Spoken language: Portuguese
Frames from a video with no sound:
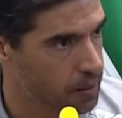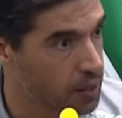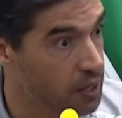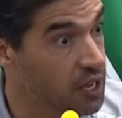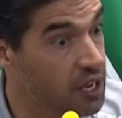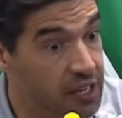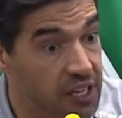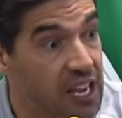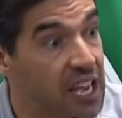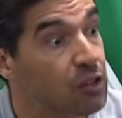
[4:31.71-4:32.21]

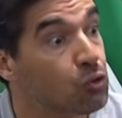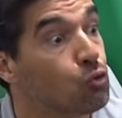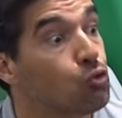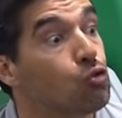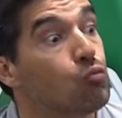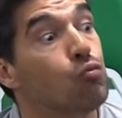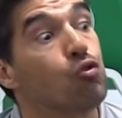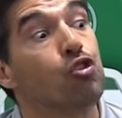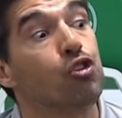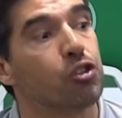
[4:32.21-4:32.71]
E aqui é tudo
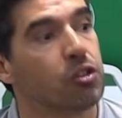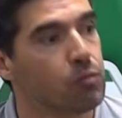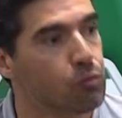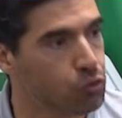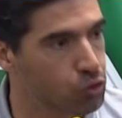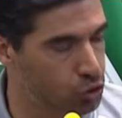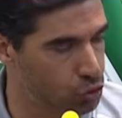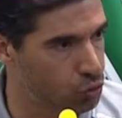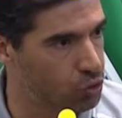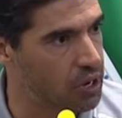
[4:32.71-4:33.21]
muito
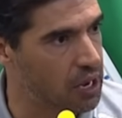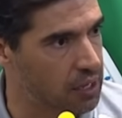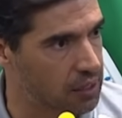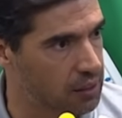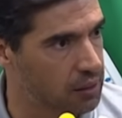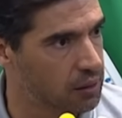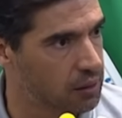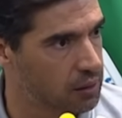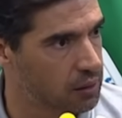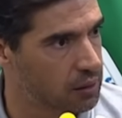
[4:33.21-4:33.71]
emocional.